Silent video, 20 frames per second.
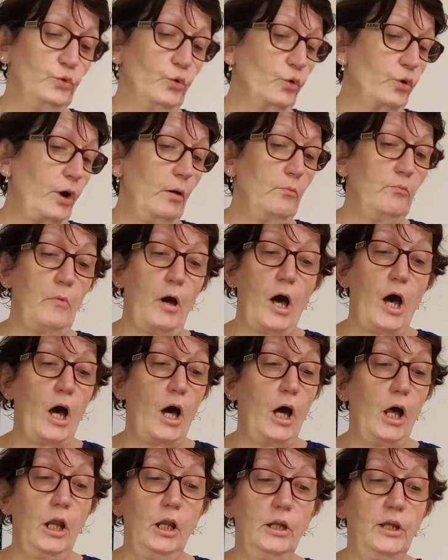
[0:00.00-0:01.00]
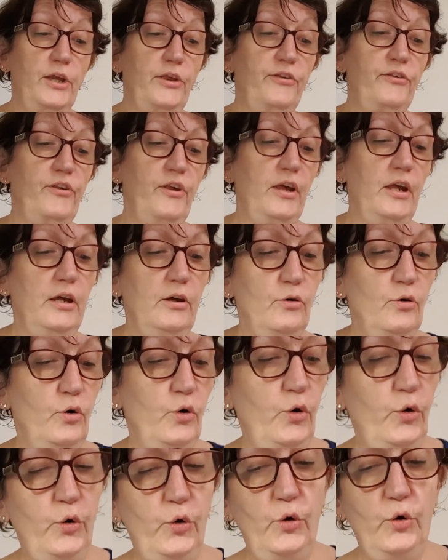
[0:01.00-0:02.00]
donc elle m'a laissé
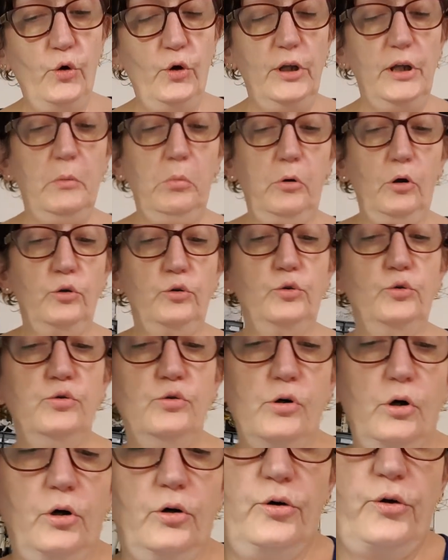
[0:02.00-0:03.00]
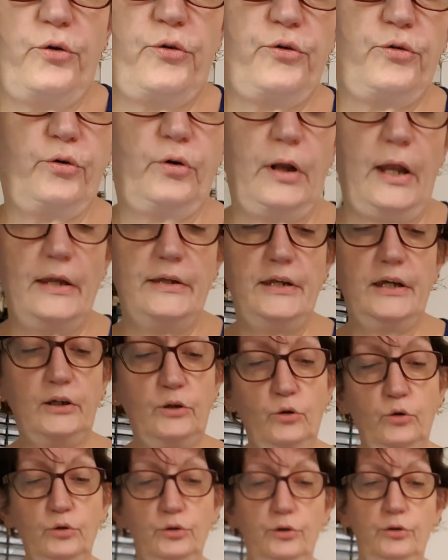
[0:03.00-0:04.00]
libre cours sur la
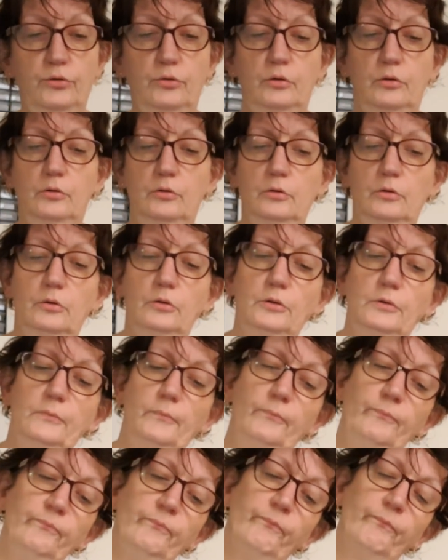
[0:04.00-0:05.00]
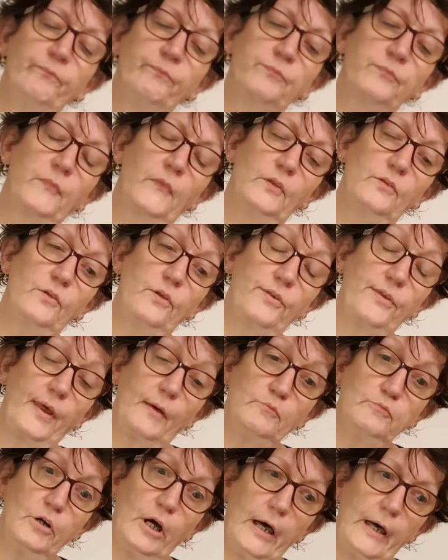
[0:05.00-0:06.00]
déco de, de sa
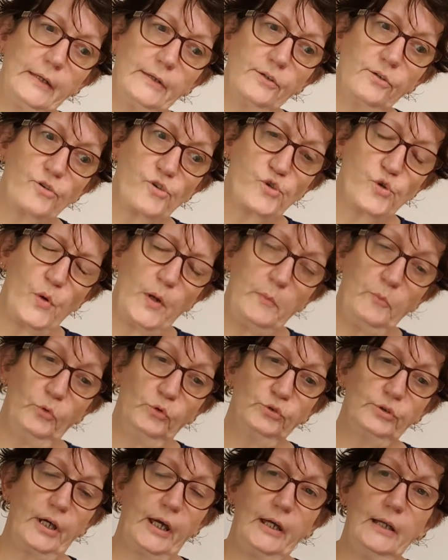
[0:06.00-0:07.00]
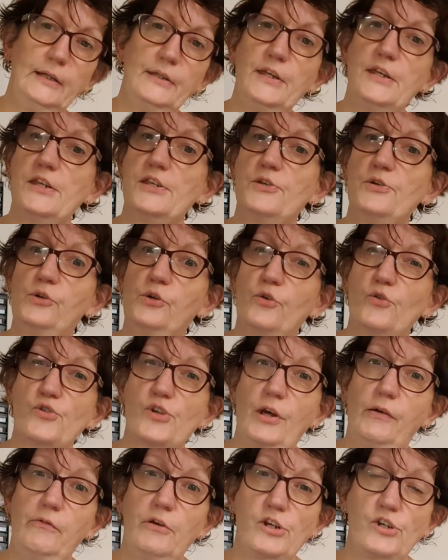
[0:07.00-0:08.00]
boîte. Je lui ai montré le tissu que
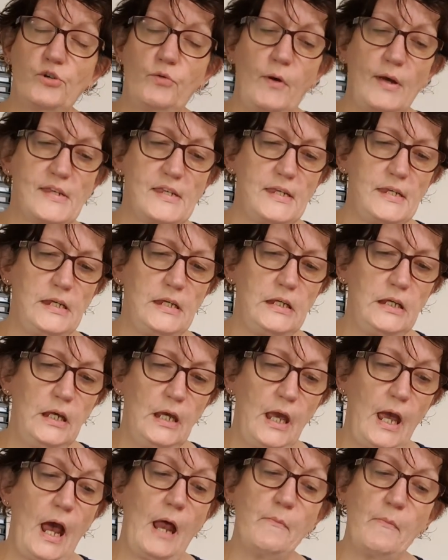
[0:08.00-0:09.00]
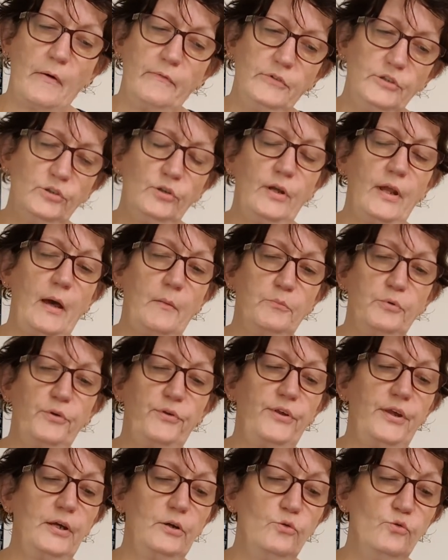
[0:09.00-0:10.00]
j'avais choisi. Elle m'avait donné un peu
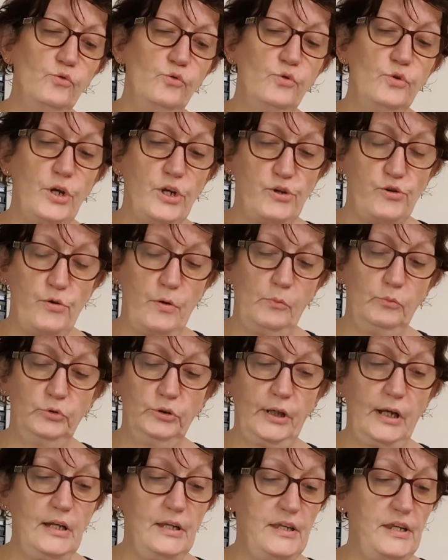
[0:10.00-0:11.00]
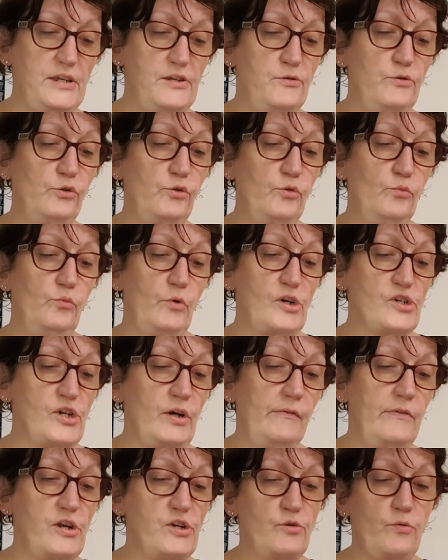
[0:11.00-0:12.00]
ses goûts et je lui ai montré le tissu que moi
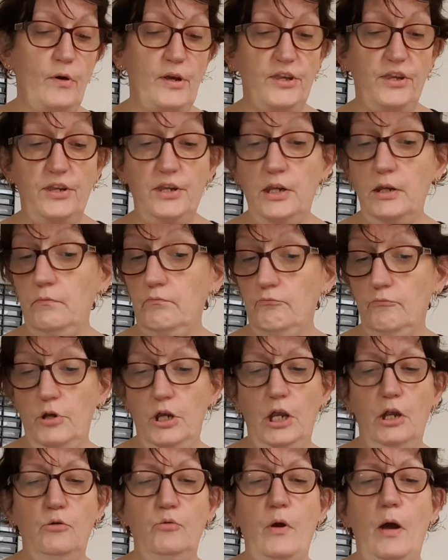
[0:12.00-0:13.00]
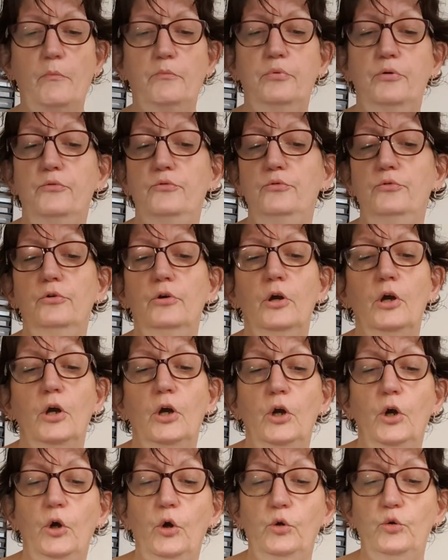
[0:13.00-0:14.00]
j'avais choisi. Il lui a plu.
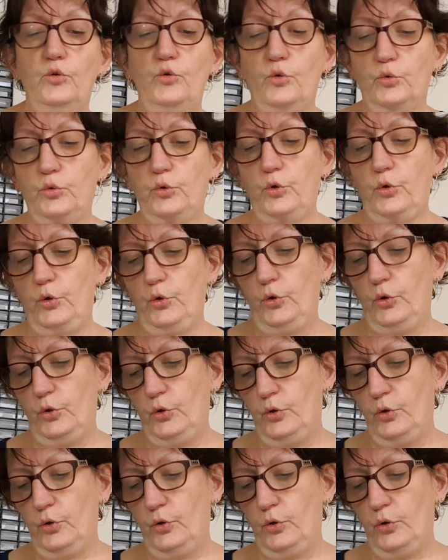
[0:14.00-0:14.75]
Donc